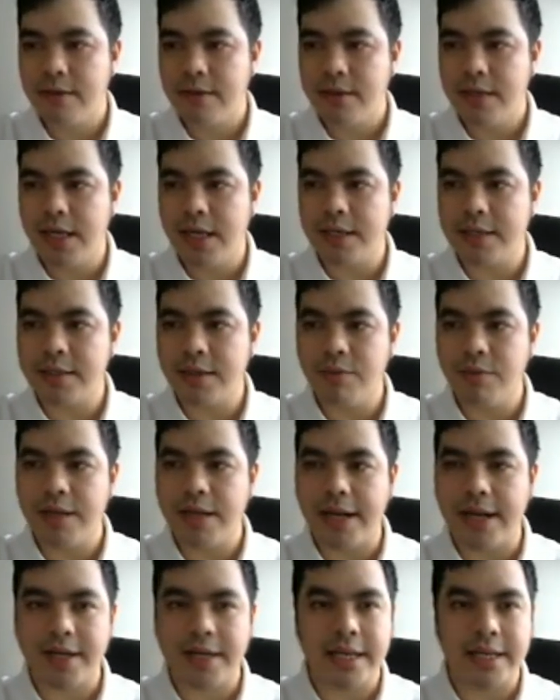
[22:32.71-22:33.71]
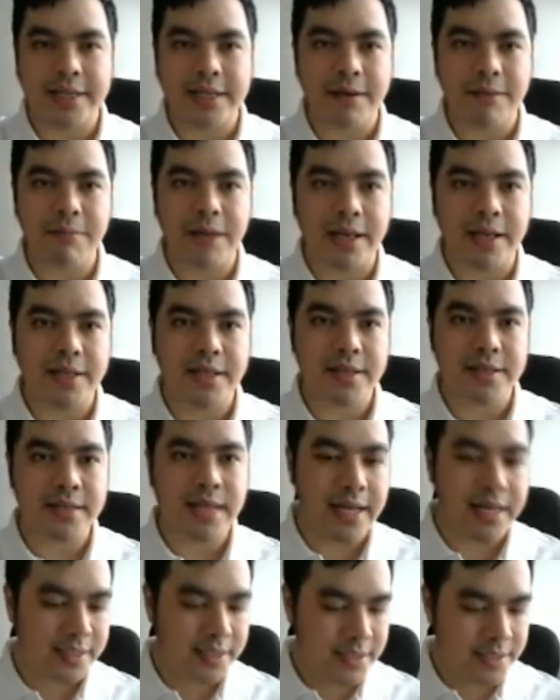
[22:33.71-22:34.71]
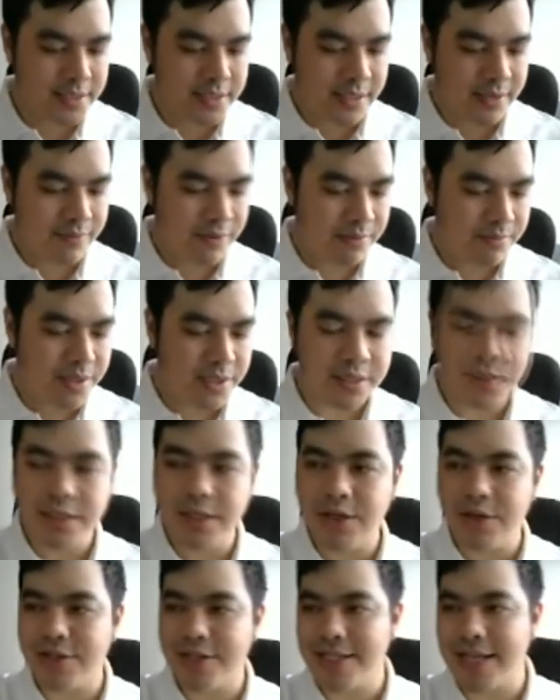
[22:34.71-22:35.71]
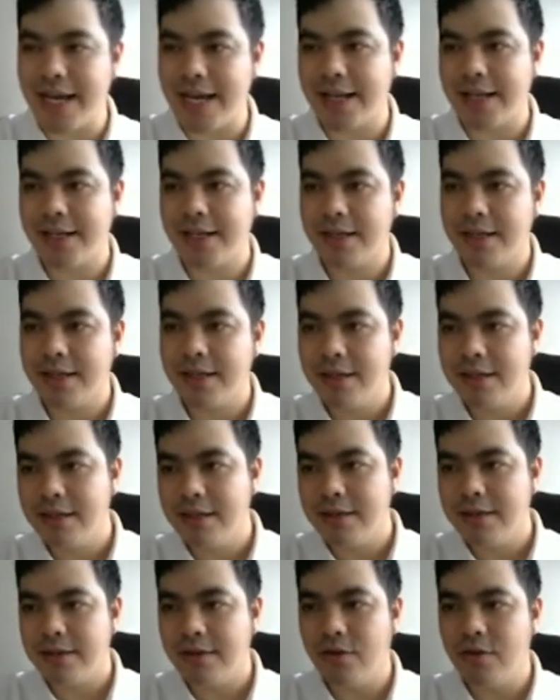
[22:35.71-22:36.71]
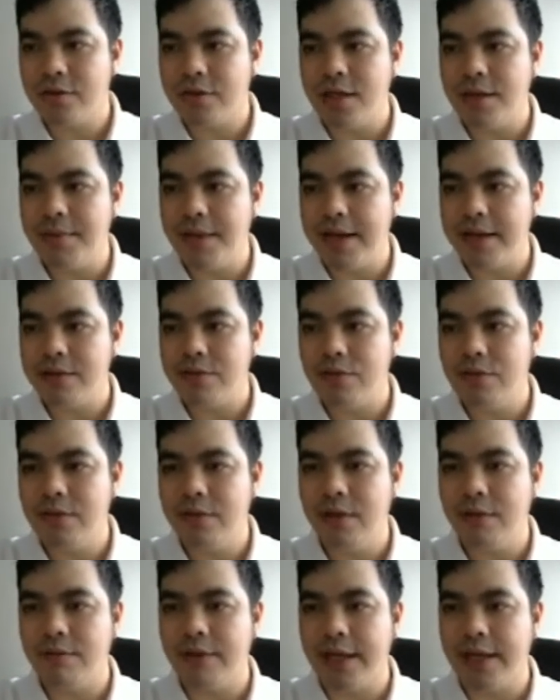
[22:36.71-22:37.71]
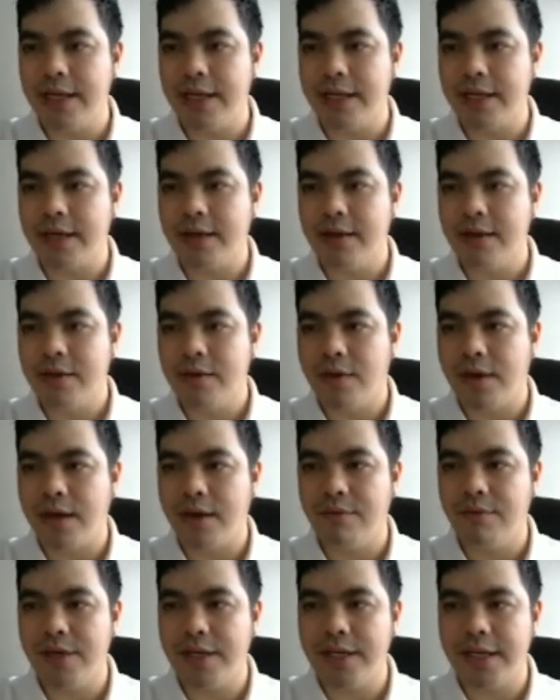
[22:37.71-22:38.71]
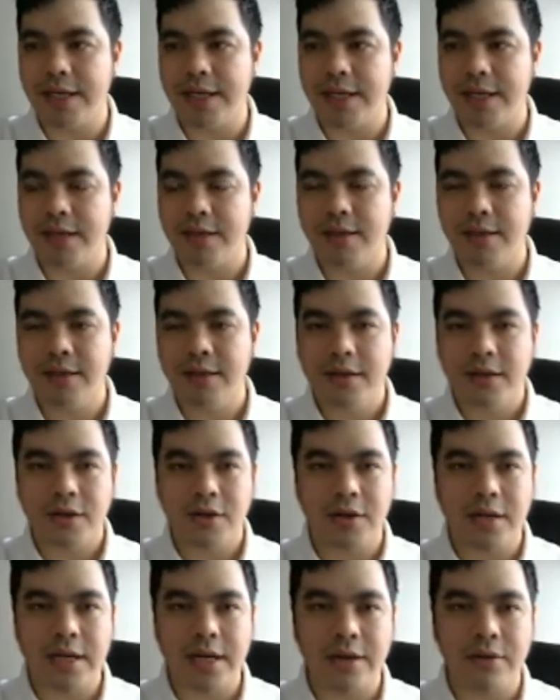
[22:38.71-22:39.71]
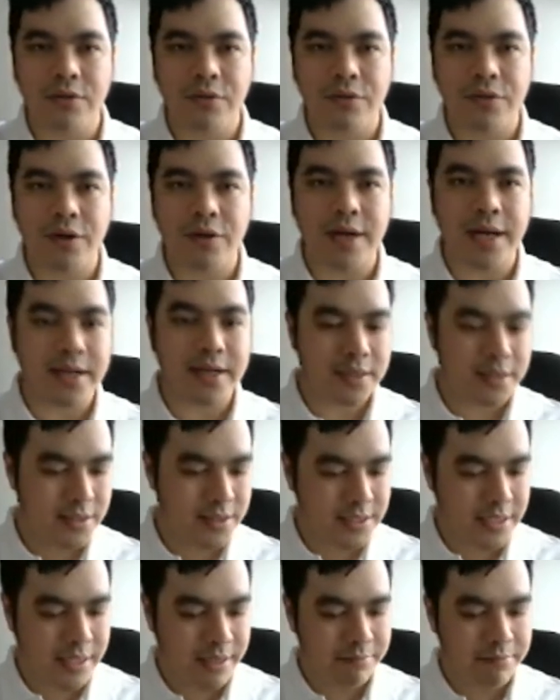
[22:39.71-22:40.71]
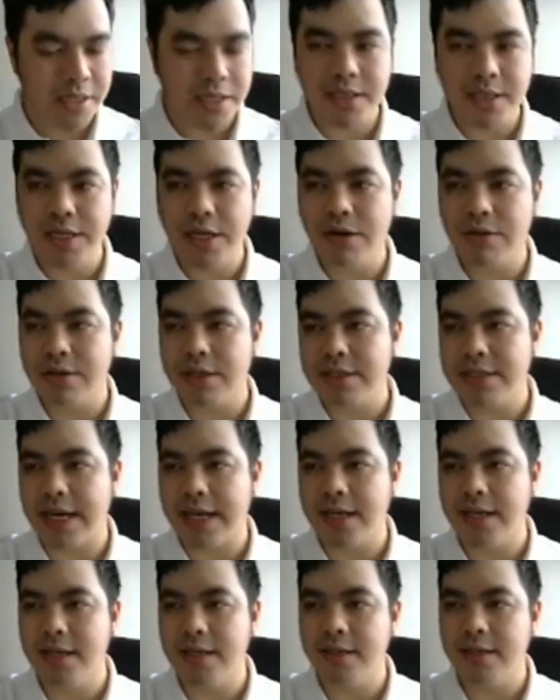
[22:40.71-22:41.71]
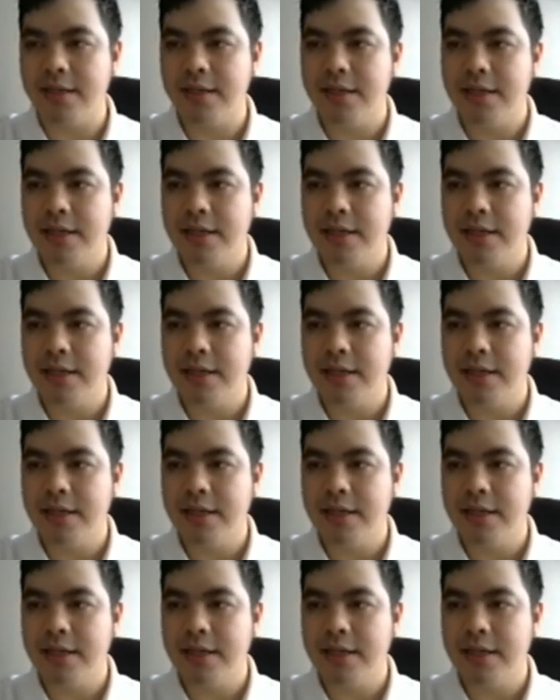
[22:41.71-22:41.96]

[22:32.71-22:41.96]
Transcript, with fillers: Nghĩa là dòng ngân hàng để tăng mạnh hiện tại thì sẽ phải mất nhiều thời gian. OCB xu hướng về đỉnh này, hoặc là vượt đỉnh này. Còn các cổ phiếu khác thì sẽ mất nhiều thời gian hơn.